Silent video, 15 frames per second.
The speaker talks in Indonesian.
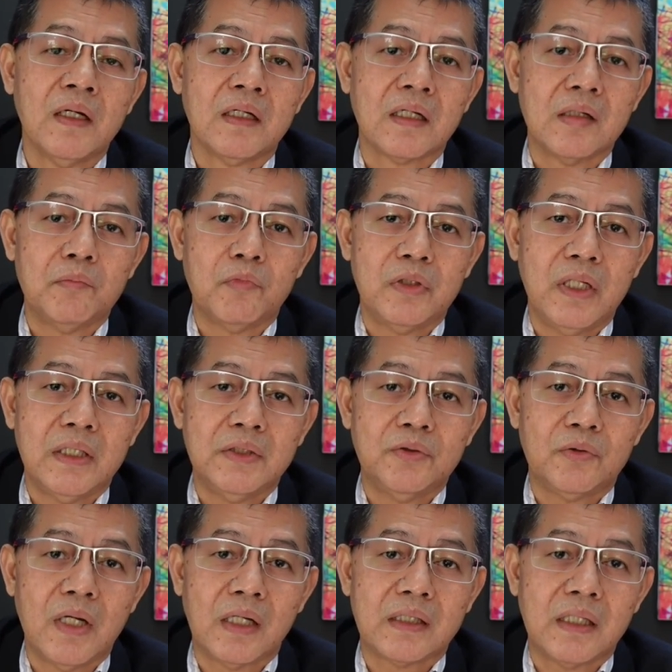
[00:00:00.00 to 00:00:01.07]
kemudian
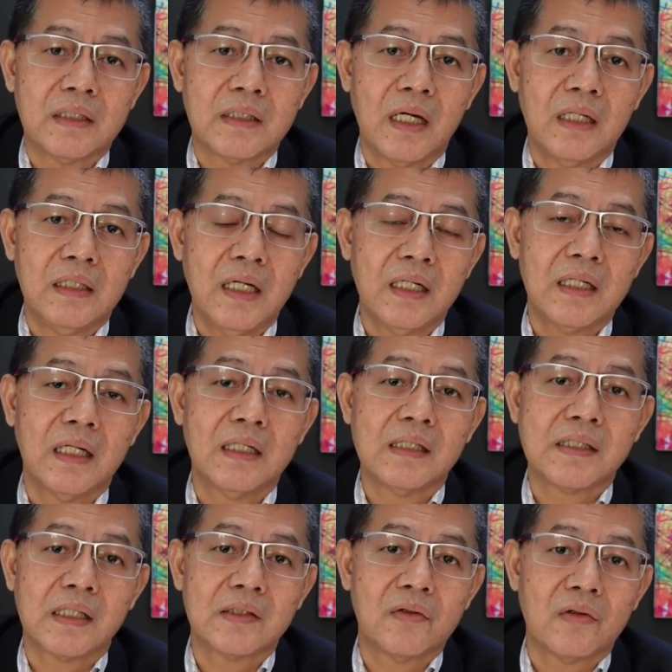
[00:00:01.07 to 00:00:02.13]
juga kita lihat ada
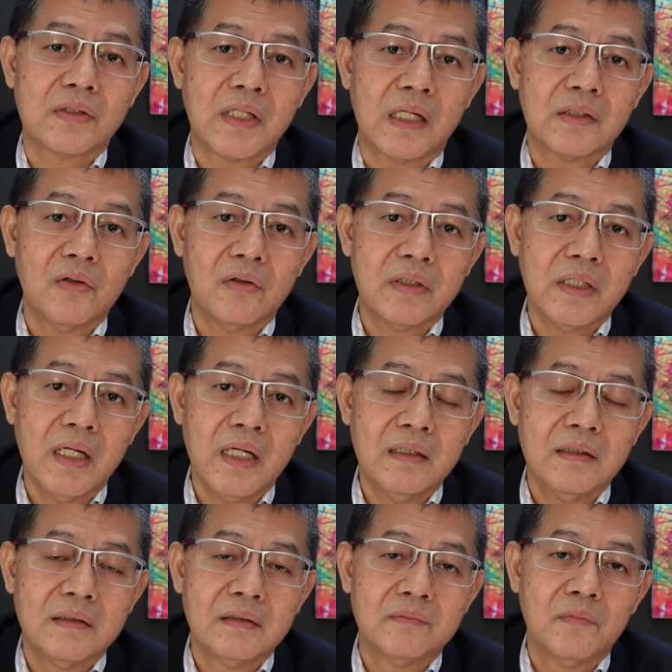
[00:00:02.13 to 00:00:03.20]
sektor-sektor yang
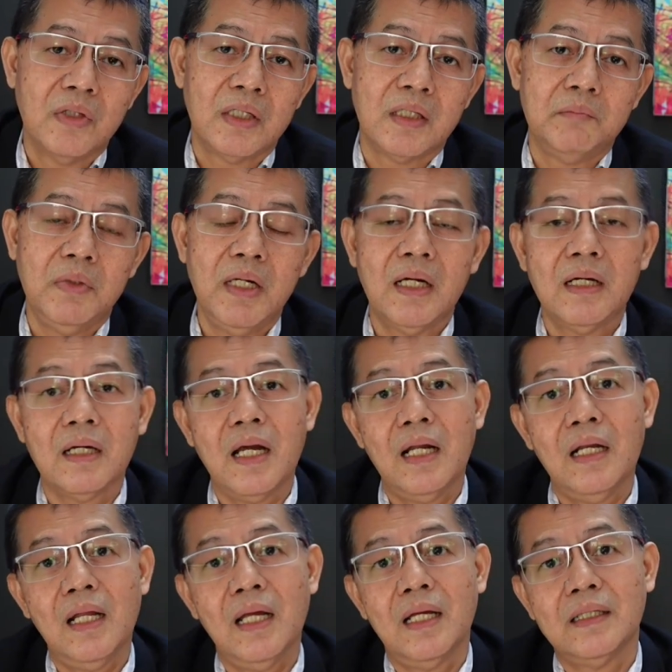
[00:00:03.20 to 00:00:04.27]
boleh dibilang
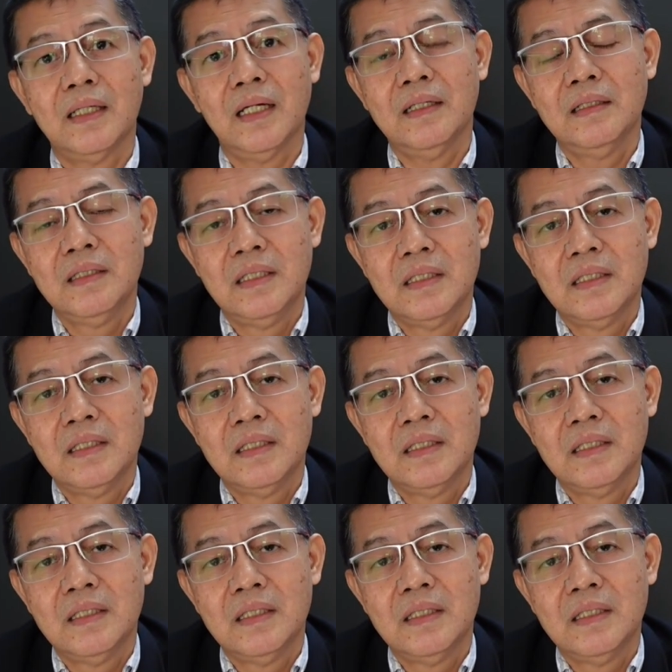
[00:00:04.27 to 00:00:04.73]
kalah ya